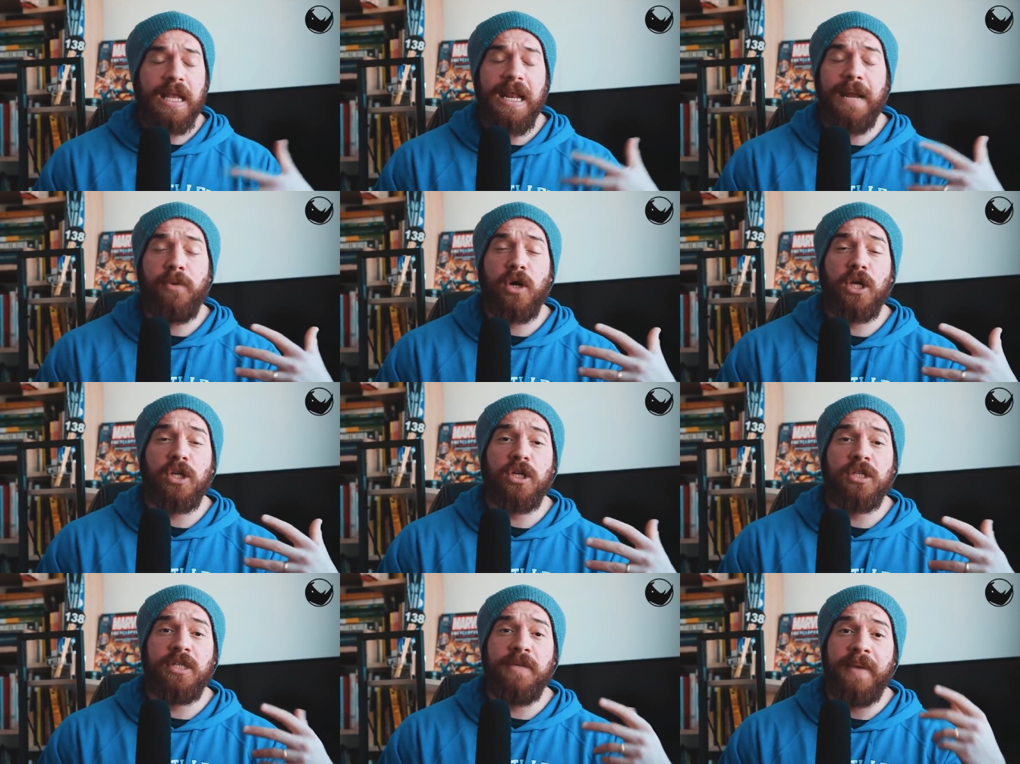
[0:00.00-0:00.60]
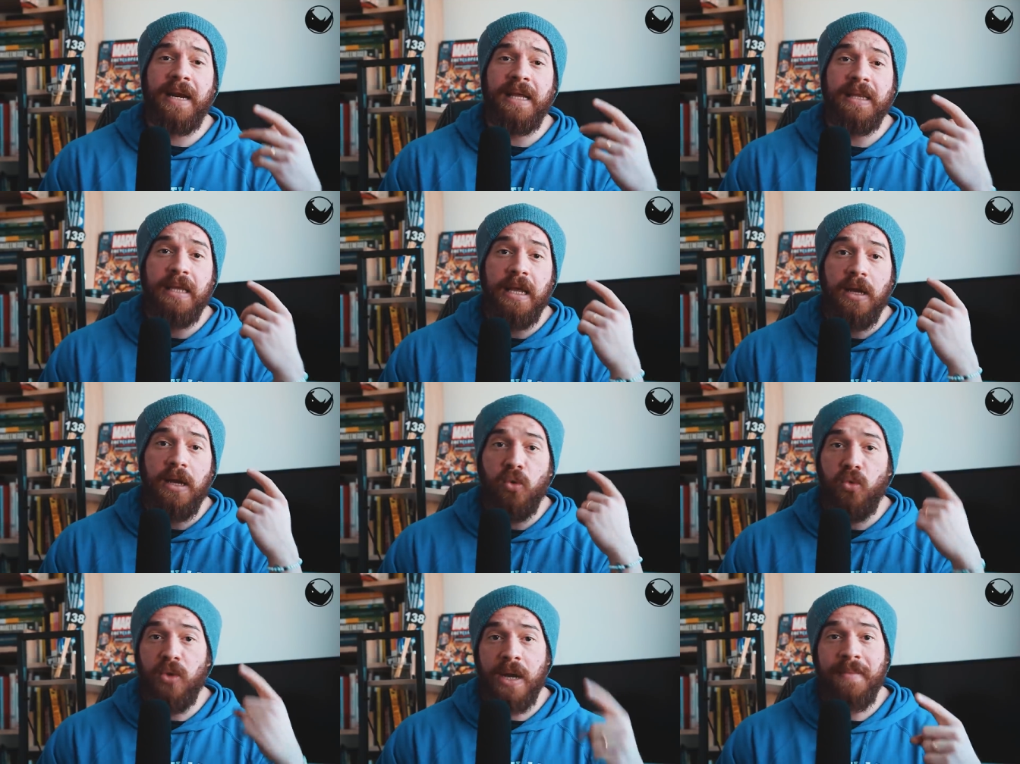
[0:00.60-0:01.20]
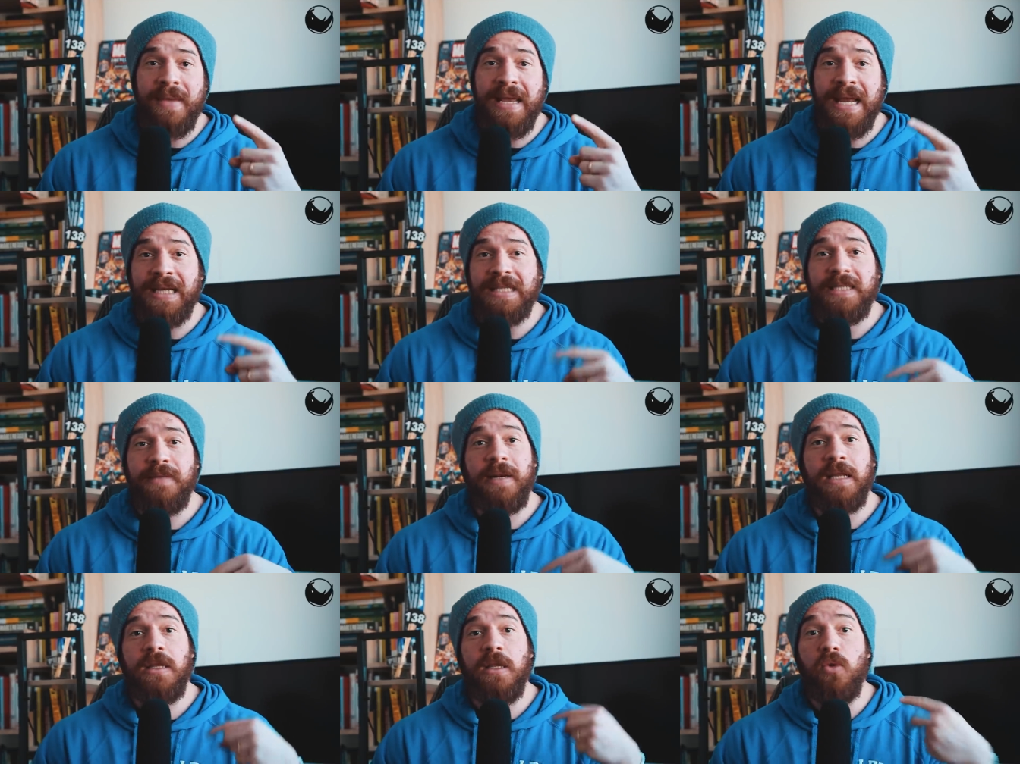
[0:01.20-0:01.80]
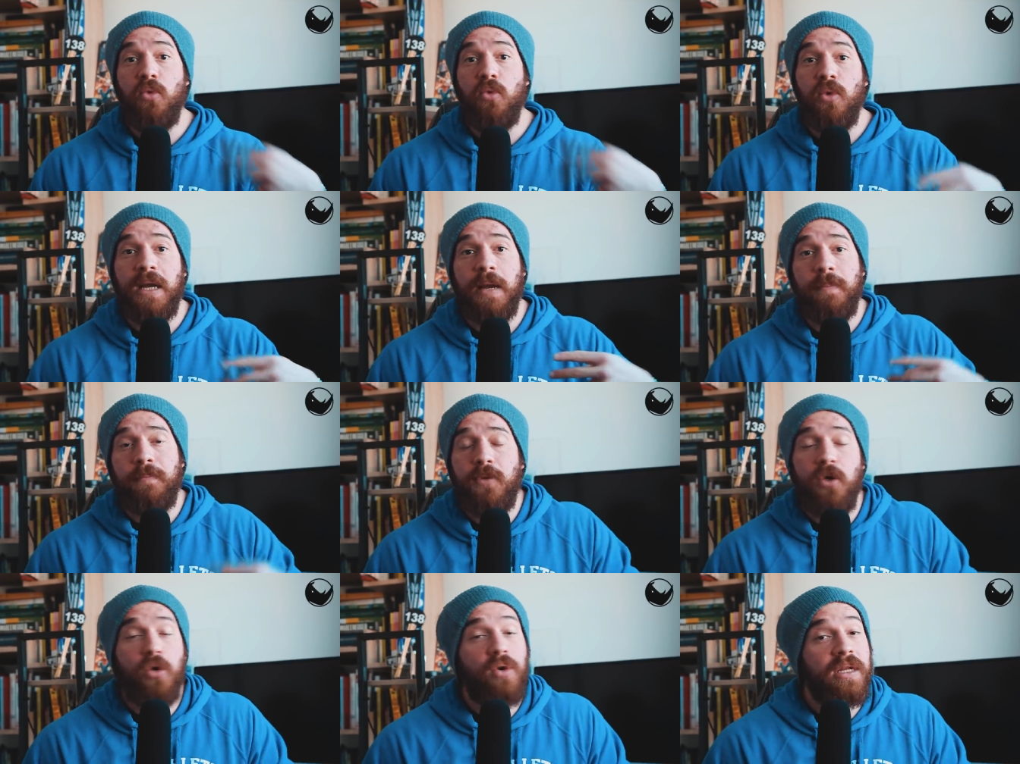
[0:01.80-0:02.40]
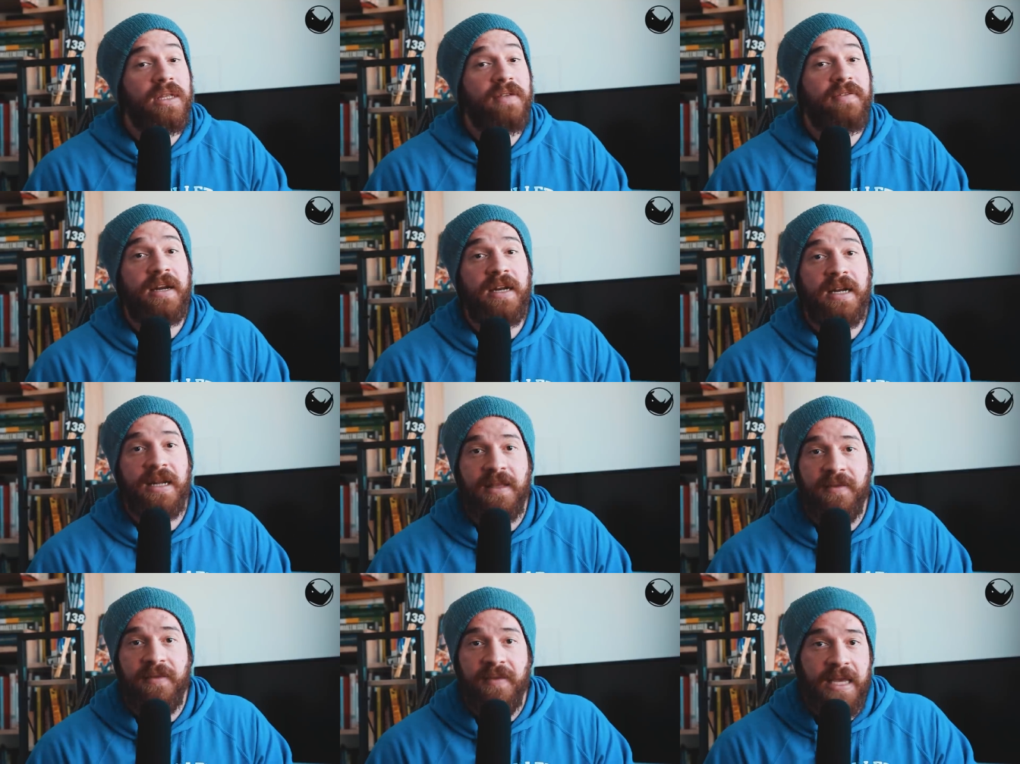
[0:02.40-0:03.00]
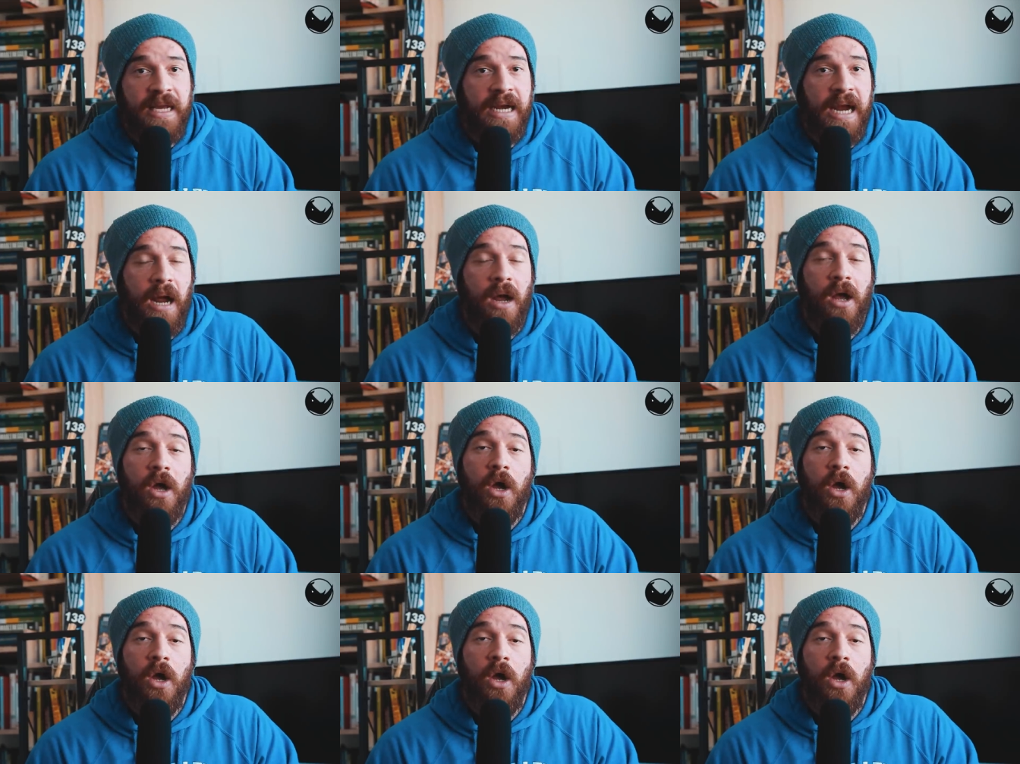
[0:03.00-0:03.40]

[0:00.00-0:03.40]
Il laboratorio si prende una mela, si prende un campione di farina d'avena